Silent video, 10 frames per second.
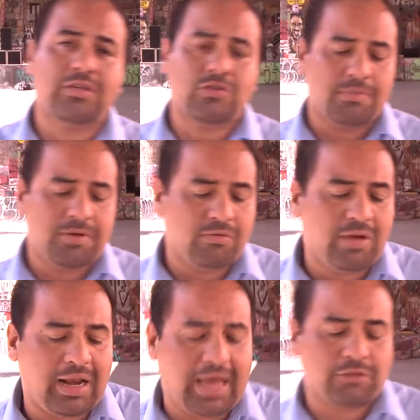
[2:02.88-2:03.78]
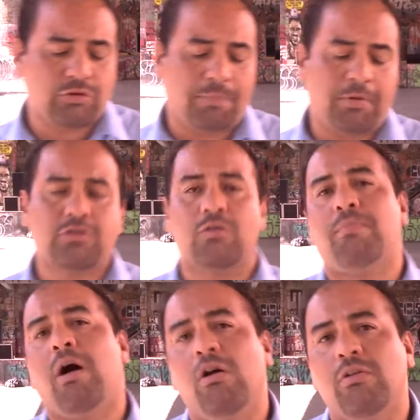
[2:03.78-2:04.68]
sobre um relato do apóstolo
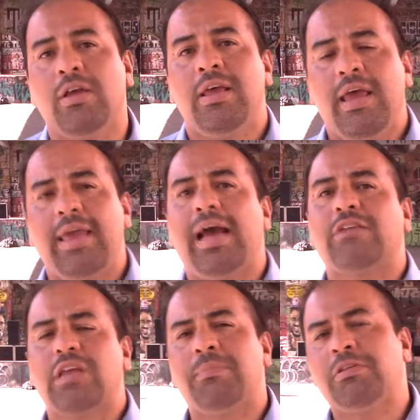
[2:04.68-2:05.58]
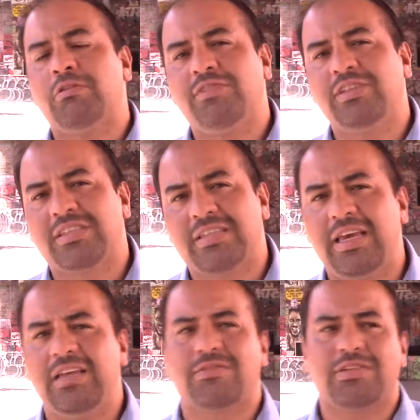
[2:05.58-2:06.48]
Paulo em Atos capítulo
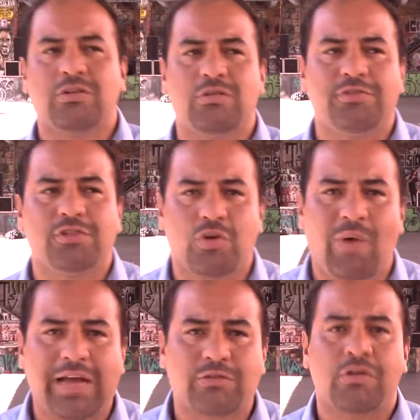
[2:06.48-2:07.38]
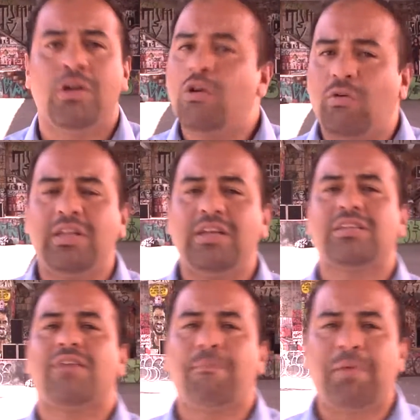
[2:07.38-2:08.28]
26, versículo 24, quando ele
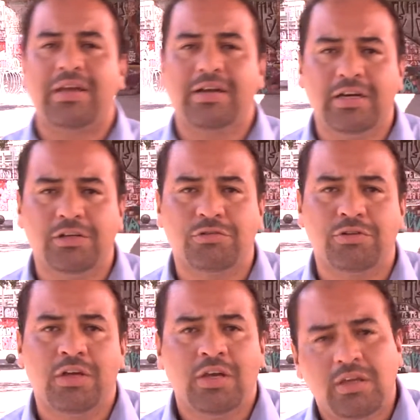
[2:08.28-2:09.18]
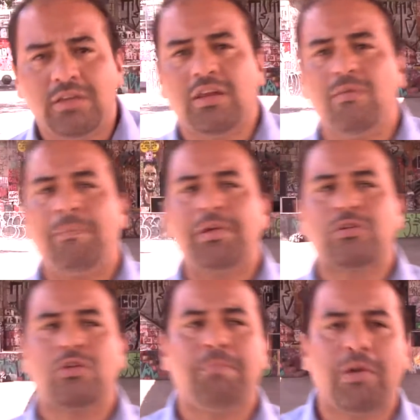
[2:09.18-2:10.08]
estava pregando. Então uma
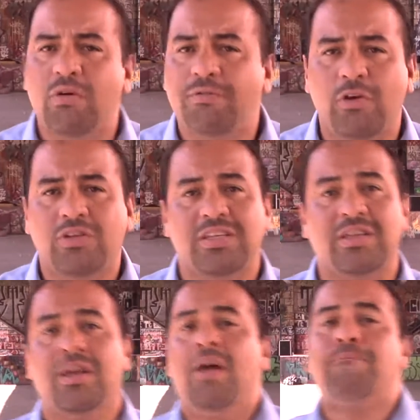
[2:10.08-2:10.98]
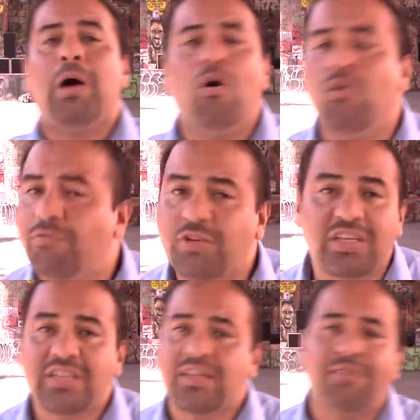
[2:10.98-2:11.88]
pessoa pegou e falou assim: "Paulo,
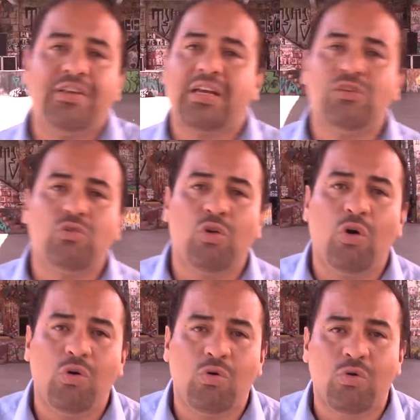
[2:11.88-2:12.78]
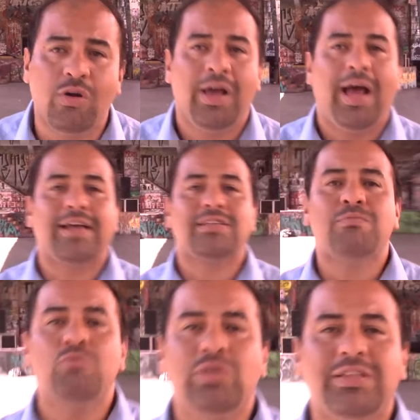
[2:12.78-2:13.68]
você está ficando louco. As
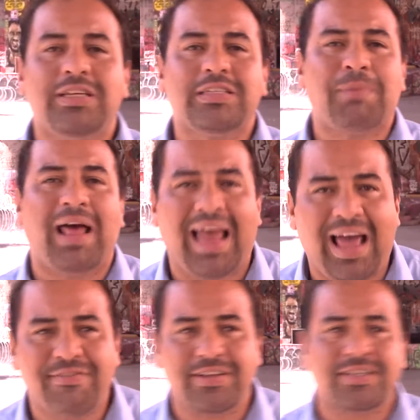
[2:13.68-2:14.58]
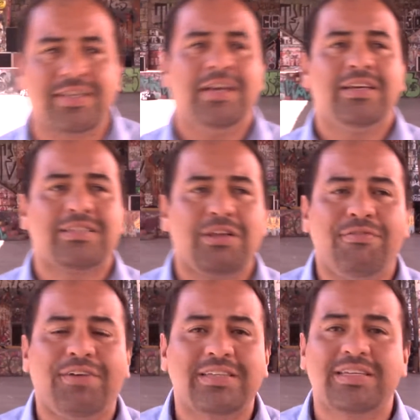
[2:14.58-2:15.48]
muitas palavras estão
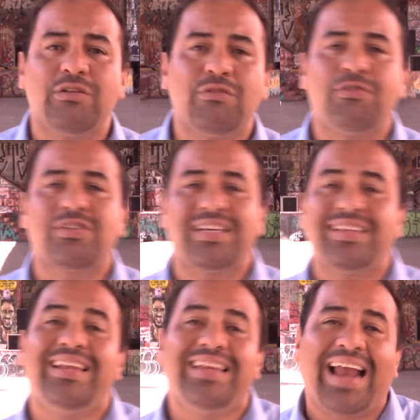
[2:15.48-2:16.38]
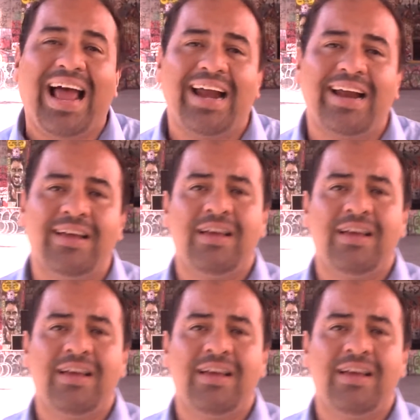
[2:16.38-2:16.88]
fazendo você delirar."